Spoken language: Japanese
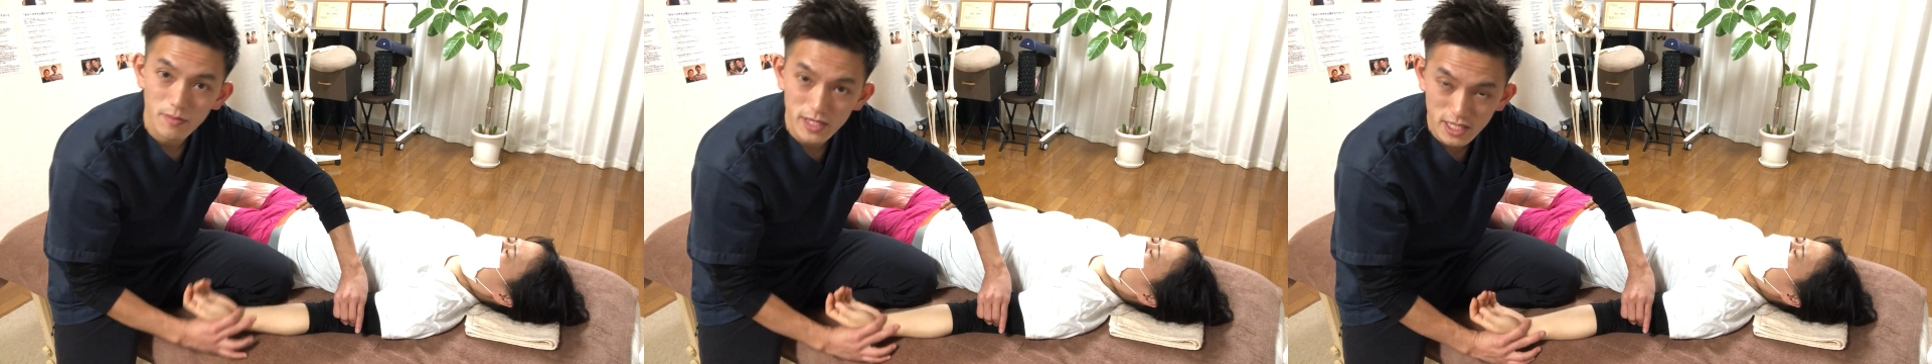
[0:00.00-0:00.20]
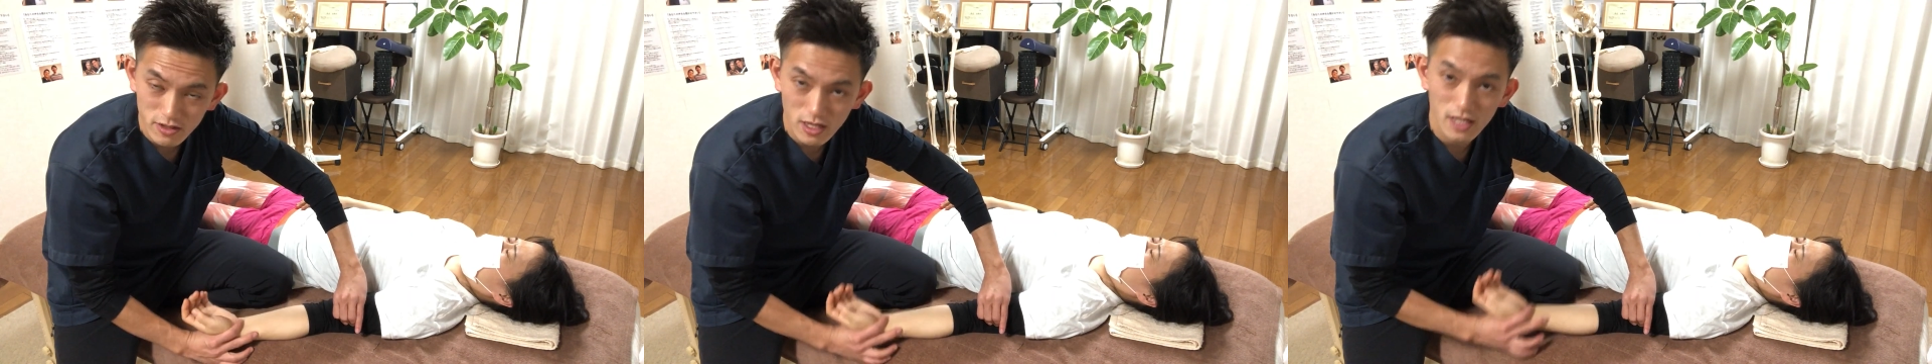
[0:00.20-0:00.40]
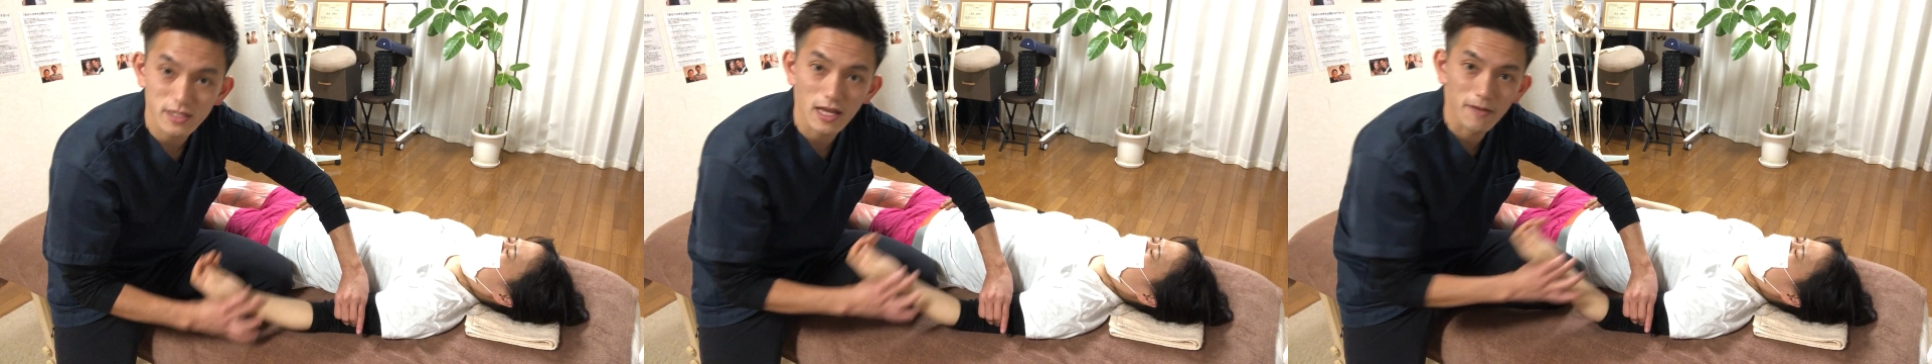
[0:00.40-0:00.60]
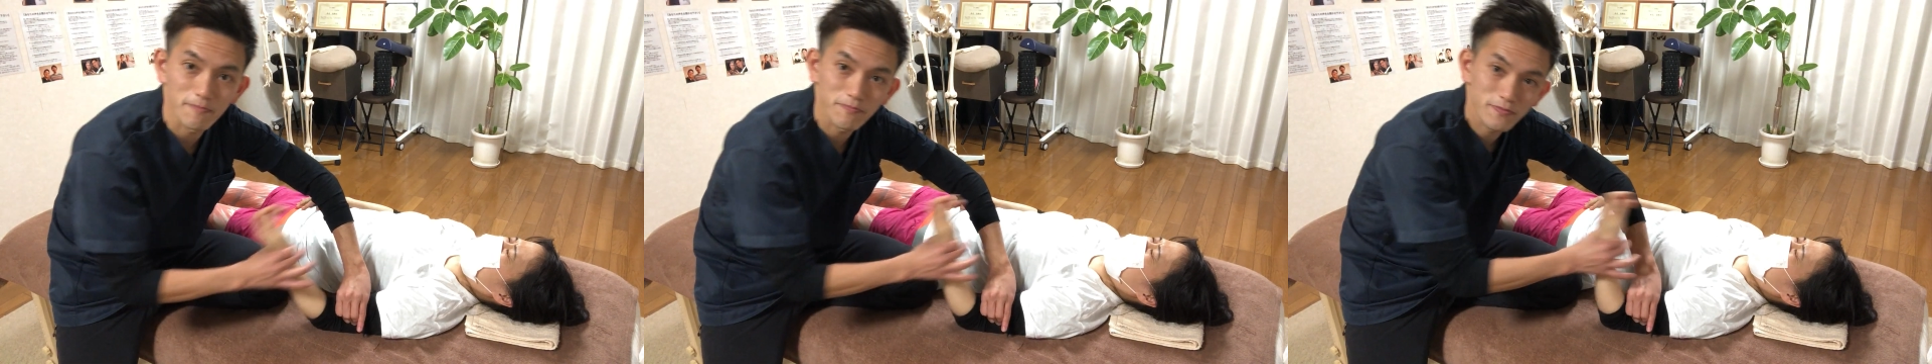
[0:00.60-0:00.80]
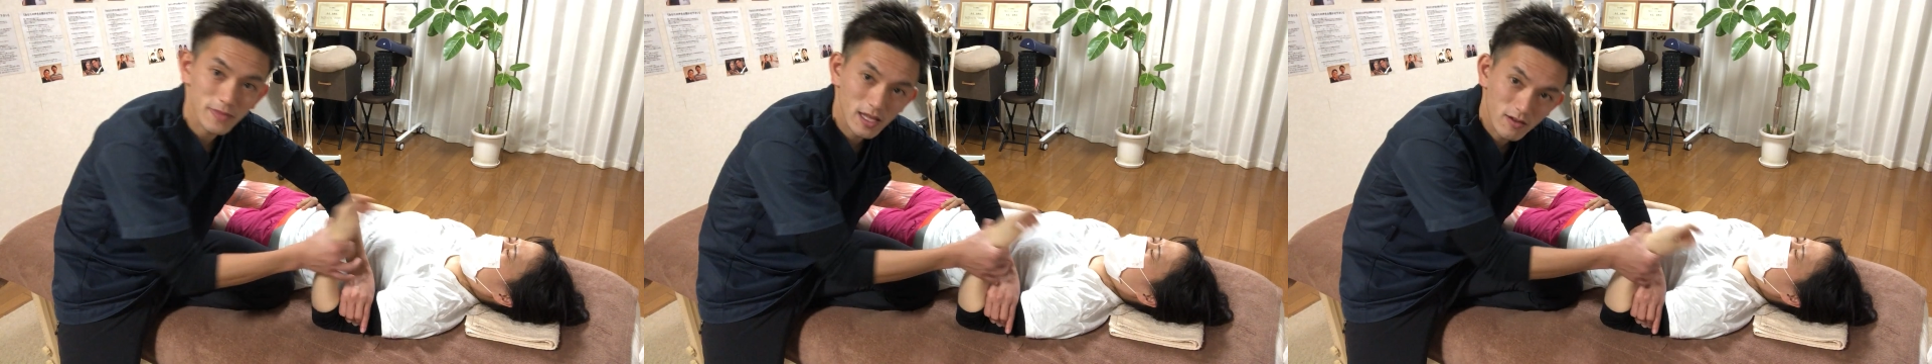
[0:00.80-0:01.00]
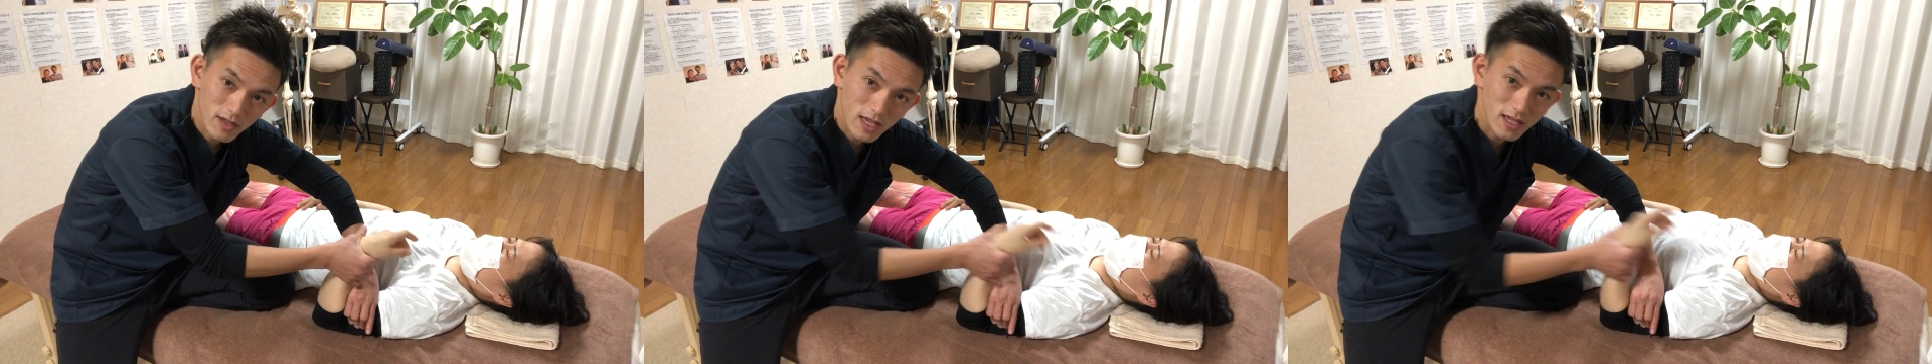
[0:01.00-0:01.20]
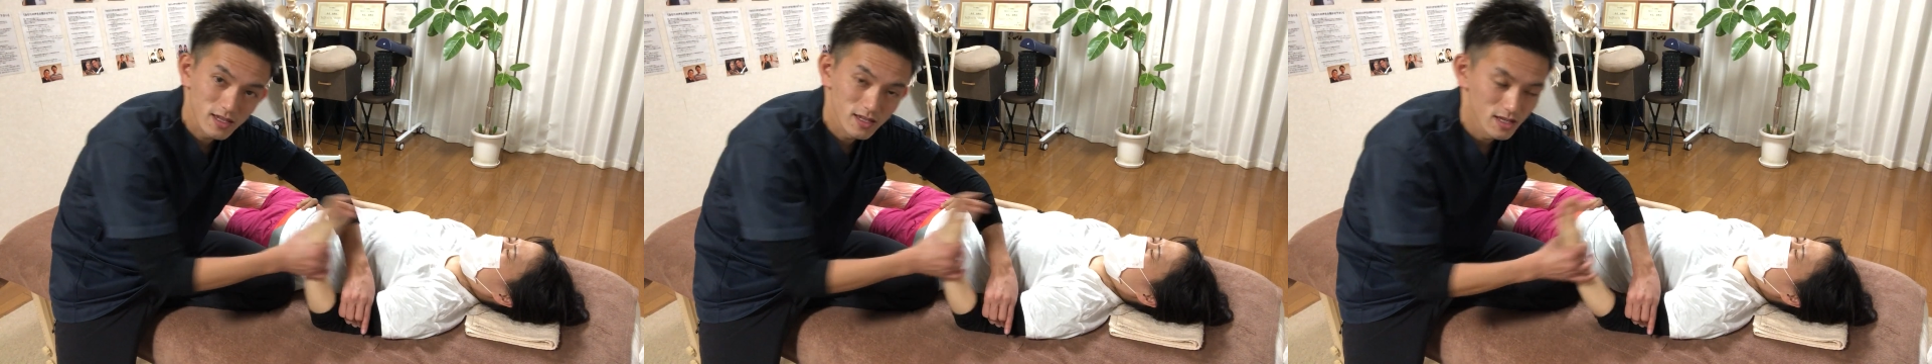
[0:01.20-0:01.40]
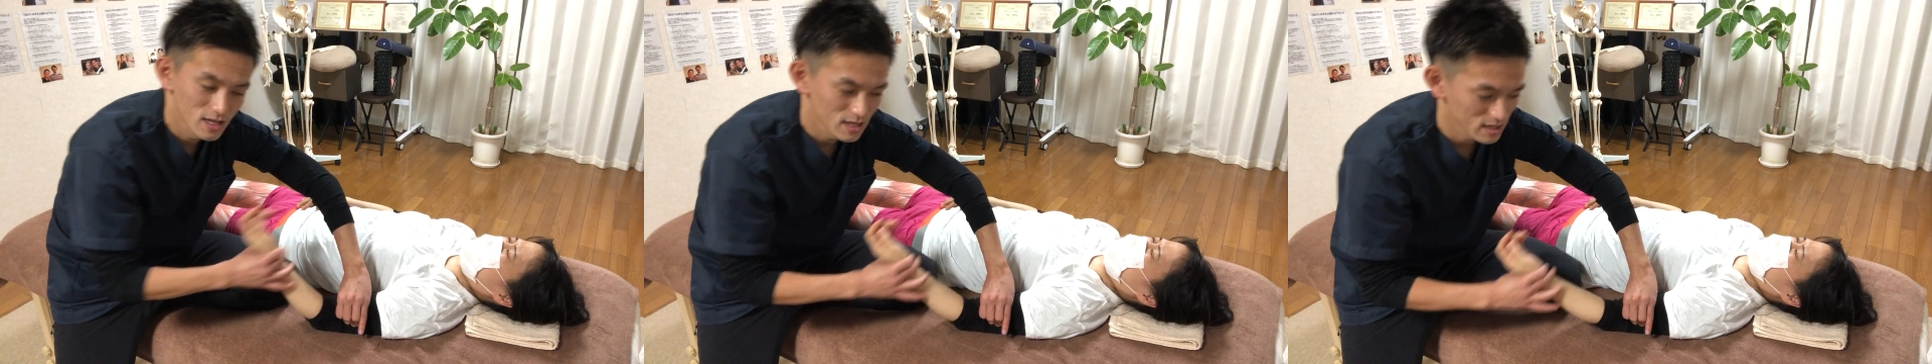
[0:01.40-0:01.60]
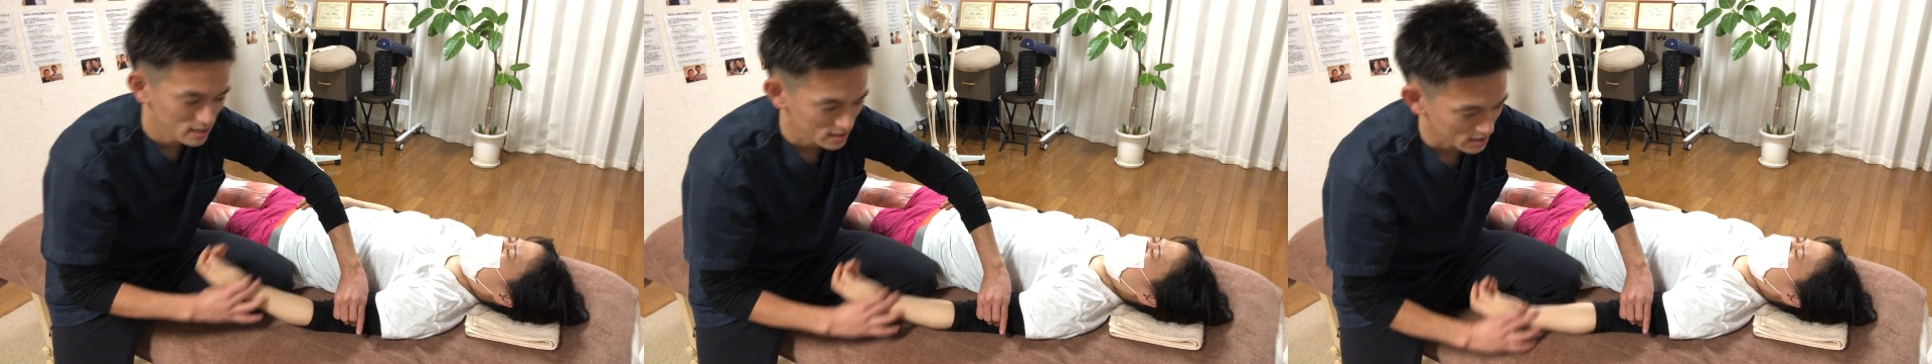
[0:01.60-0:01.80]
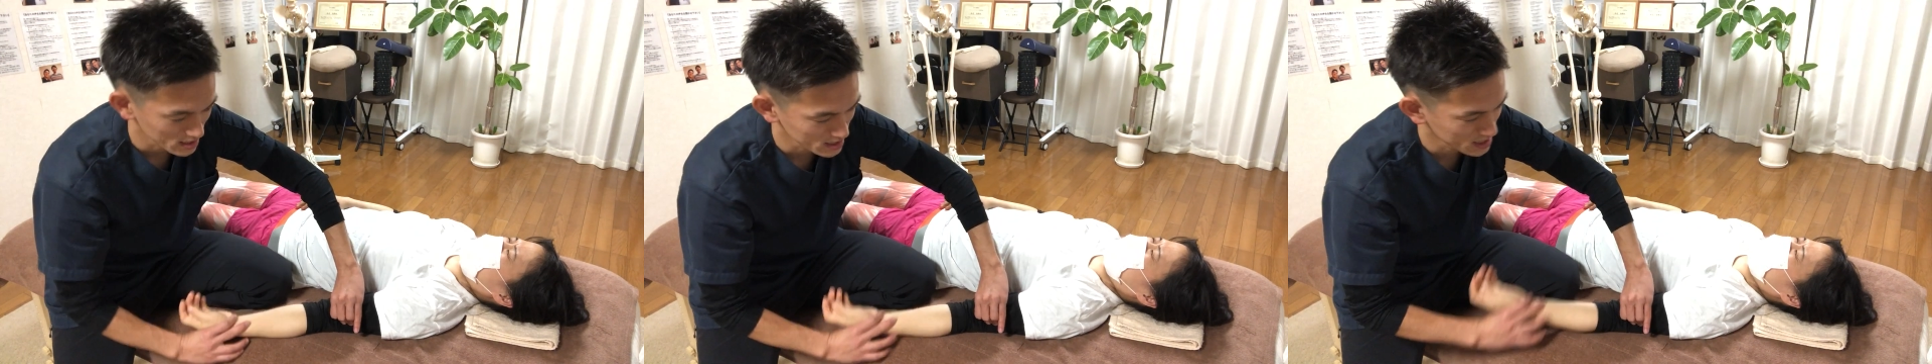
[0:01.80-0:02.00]
めちゃくちゃ簡単 OK
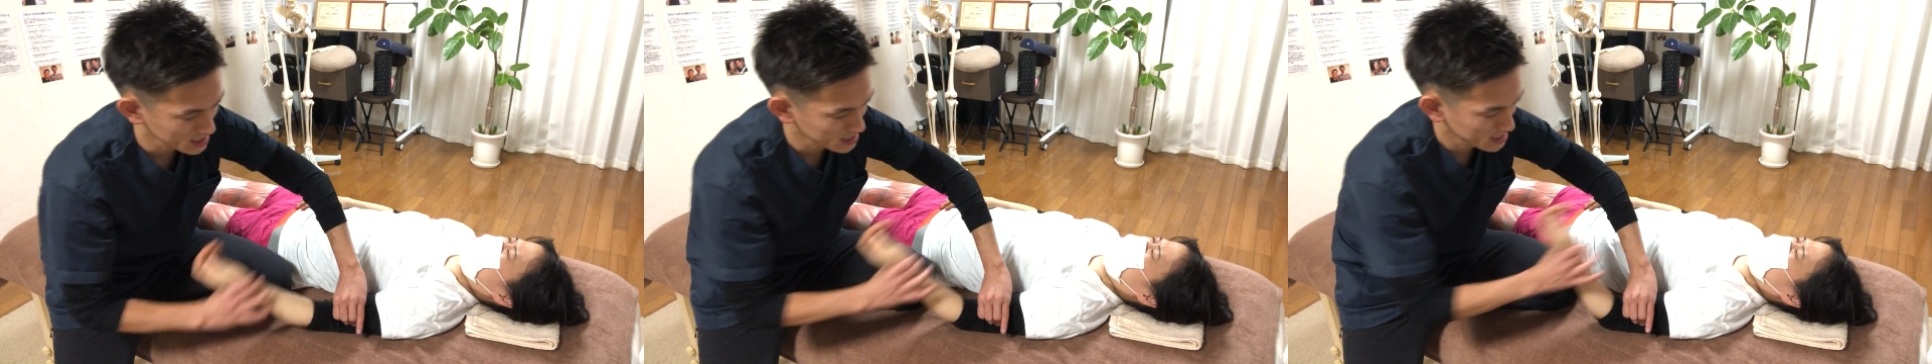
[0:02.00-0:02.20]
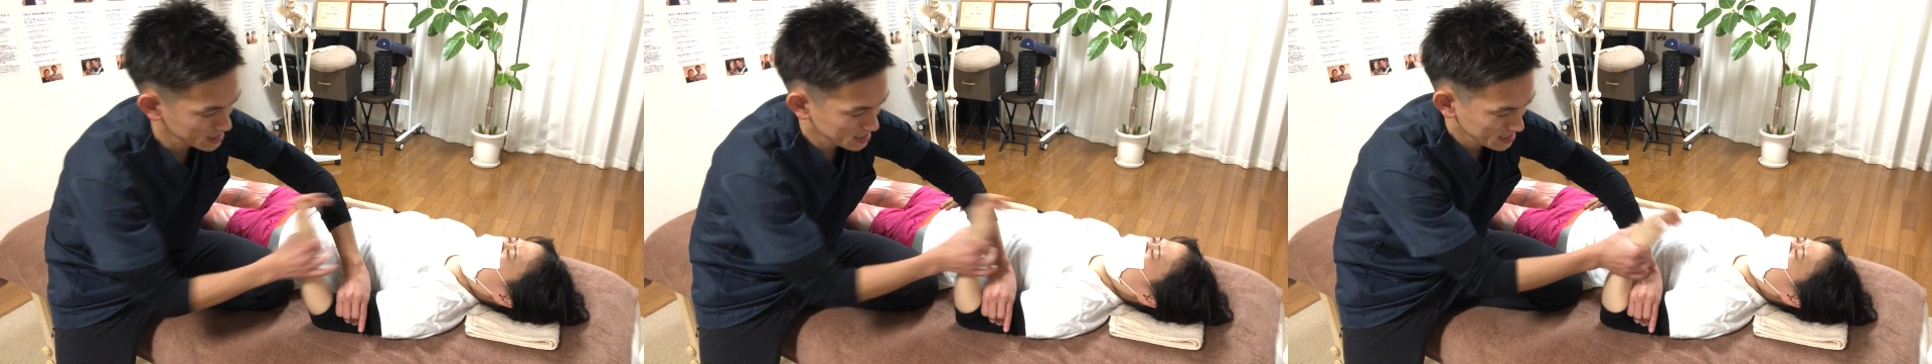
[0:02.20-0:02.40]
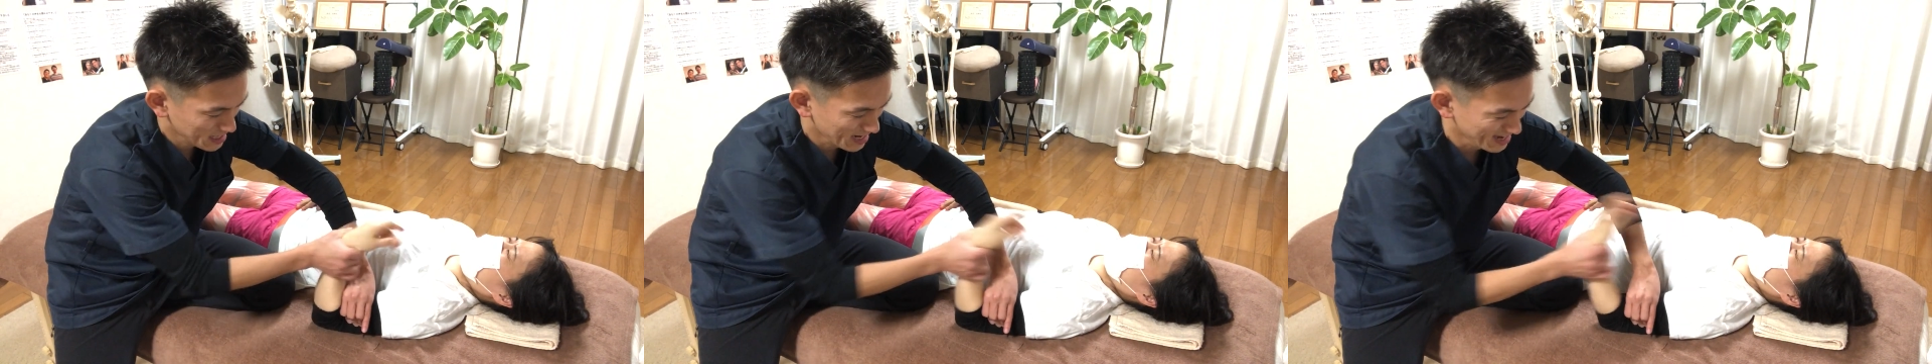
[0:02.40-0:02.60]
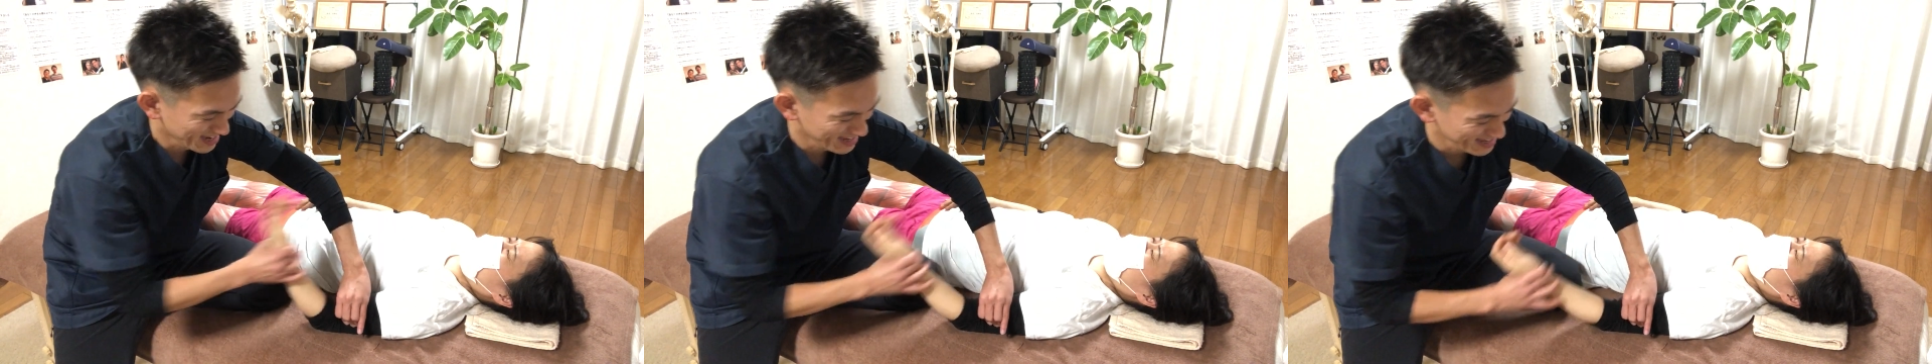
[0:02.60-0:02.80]
いち